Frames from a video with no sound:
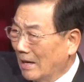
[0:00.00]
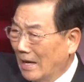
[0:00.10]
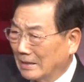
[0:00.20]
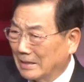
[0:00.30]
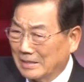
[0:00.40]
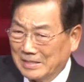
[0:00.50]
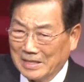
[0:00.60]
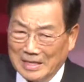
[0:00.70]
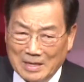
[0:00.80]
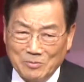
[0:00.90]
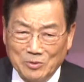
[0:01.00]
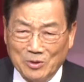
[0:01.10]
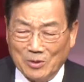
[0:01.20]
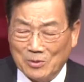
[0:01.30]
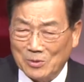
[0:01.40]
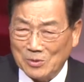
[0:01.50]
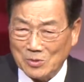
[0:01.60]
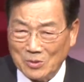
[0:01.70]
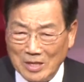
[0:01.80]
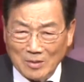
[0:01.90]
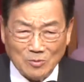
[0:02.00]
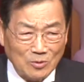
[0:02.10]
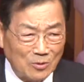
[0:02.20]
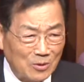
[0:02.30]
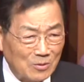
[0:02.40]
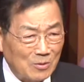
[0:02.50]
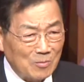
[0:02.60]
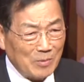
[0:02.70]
아카시아 나무도 있고 소나무도 있고